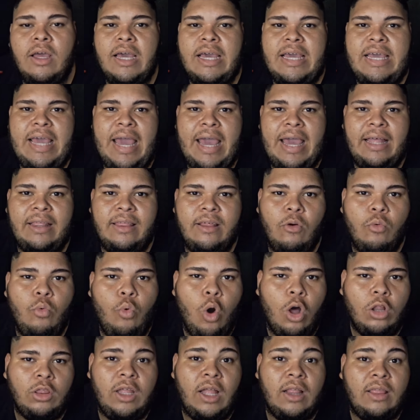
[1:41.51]
E entra o
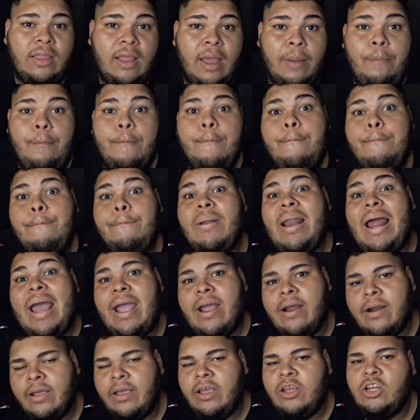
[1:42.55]
OTT
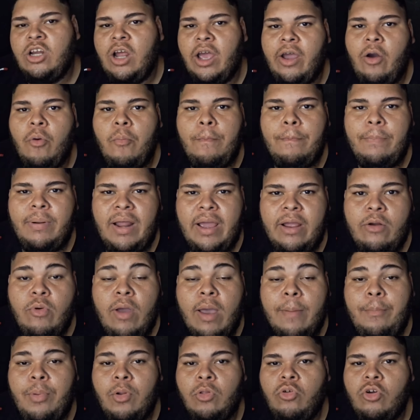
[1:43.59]
Player, que já é um player, um
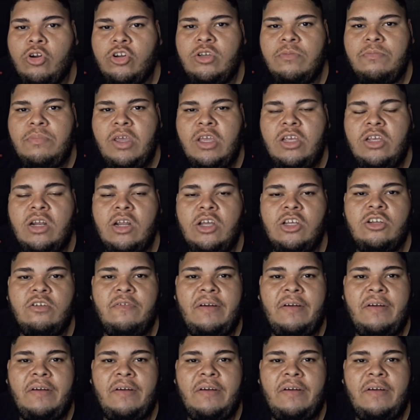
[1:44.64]
reprodutor de mídia, né, onde né,